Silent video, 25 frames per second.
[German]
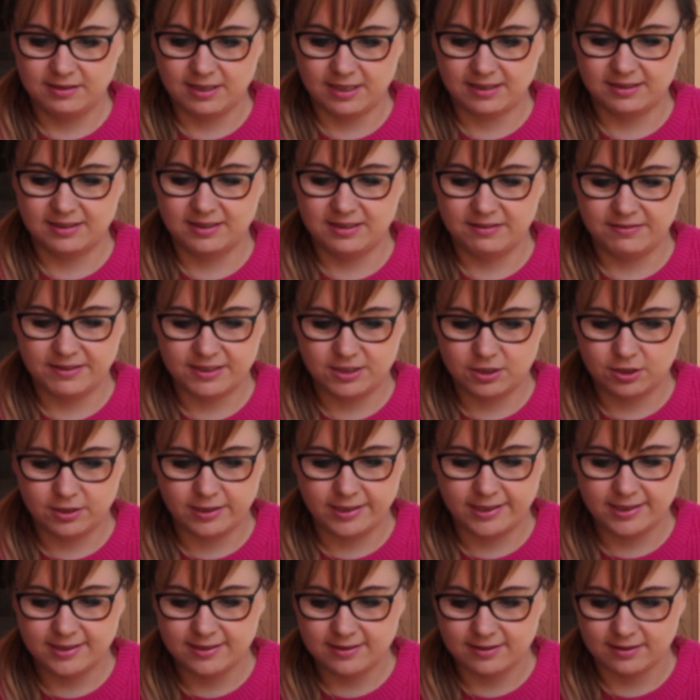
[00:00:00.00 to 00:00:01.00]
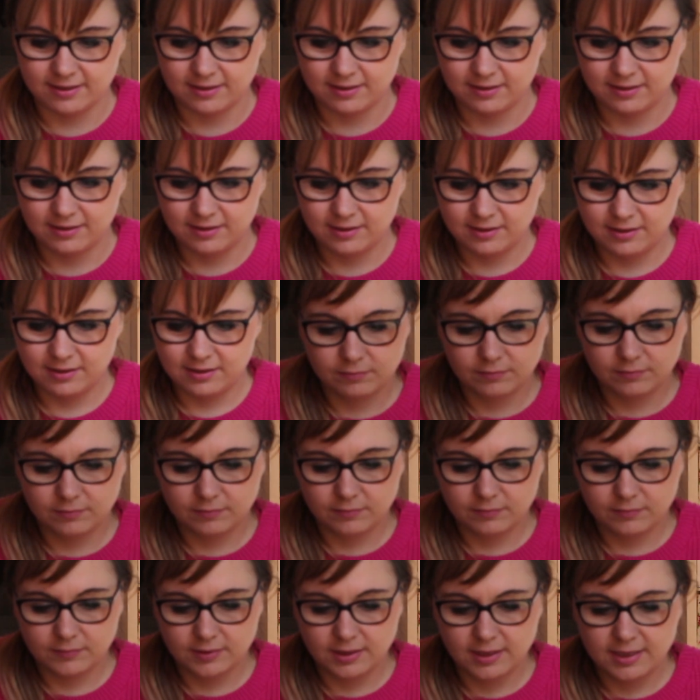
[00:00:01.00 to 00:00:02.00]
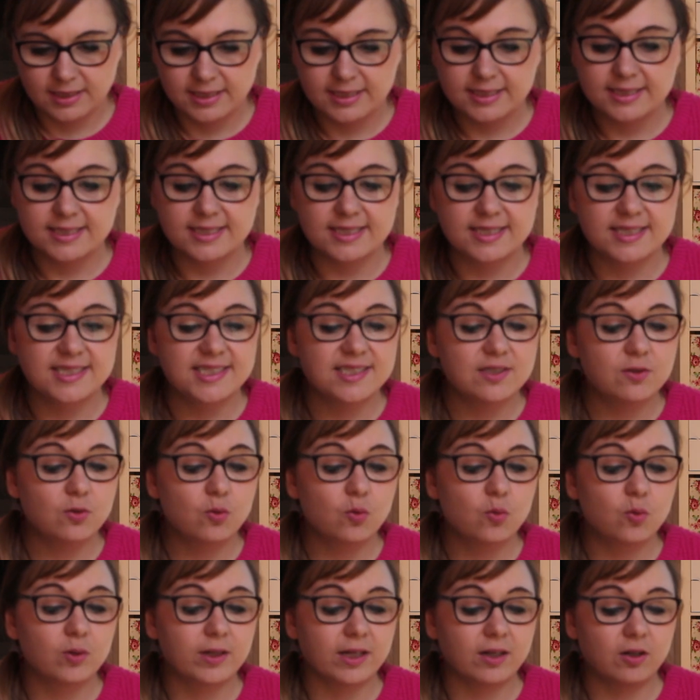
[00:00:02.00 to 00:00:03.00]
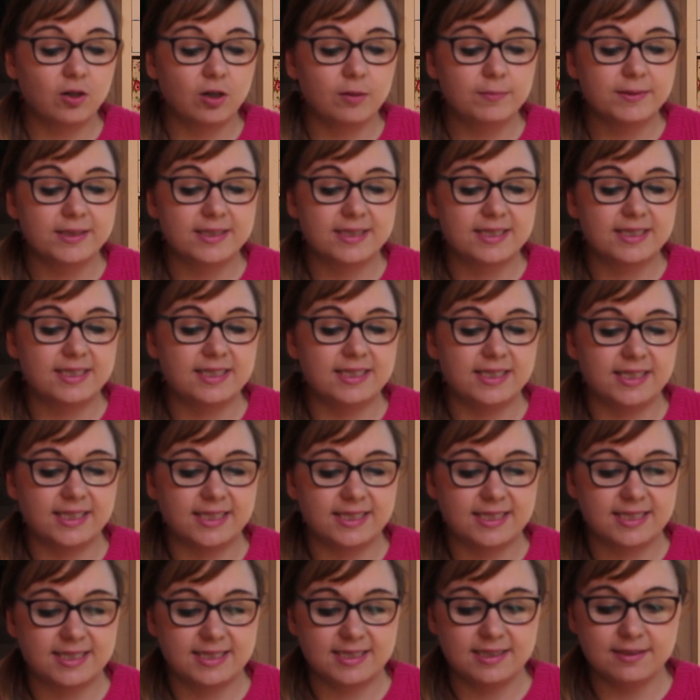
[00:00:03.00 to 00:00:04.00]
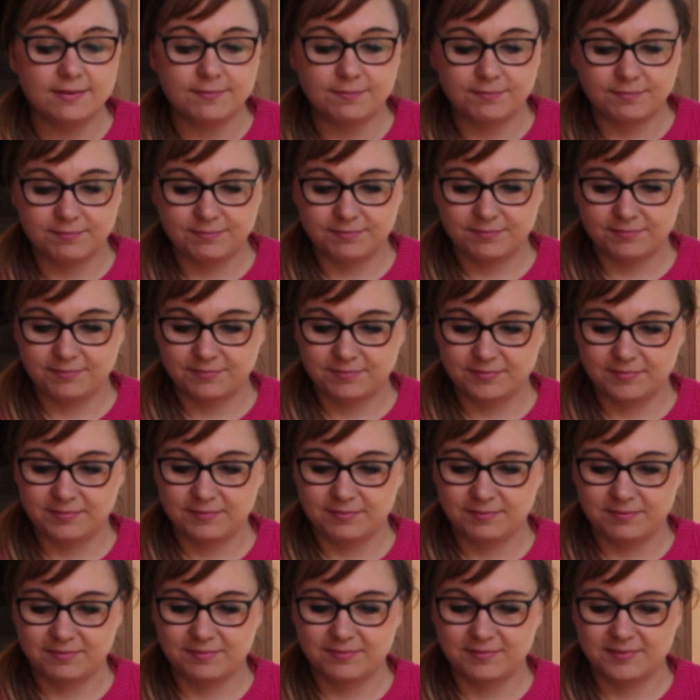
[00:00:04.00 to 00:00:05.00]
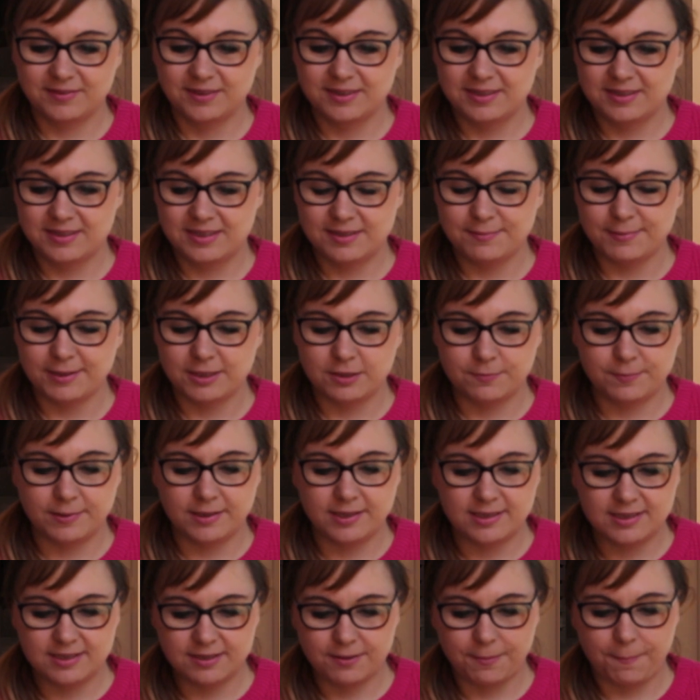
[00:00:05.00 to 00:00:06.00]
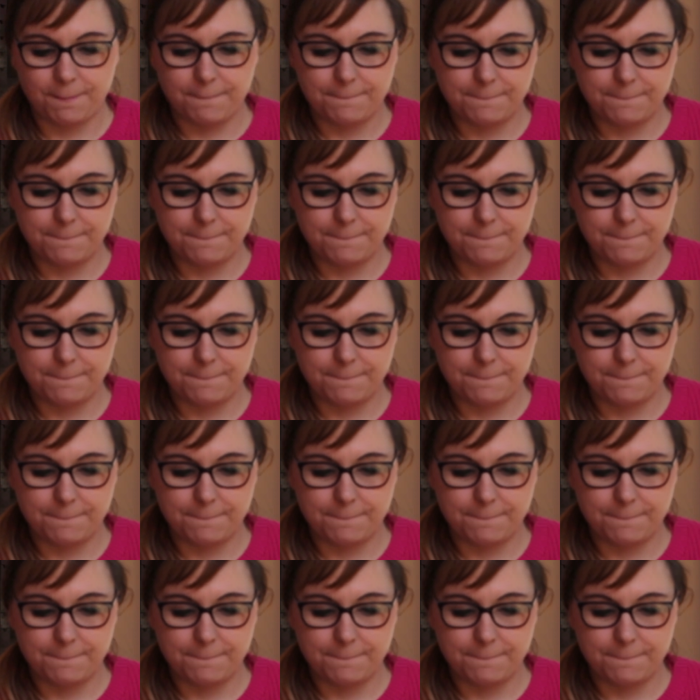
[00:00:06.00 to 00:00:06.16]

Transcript: Ich dachte, die wäre jetzt schon älter. So, dann kommt jetzt die nächste. Das macht Spaß.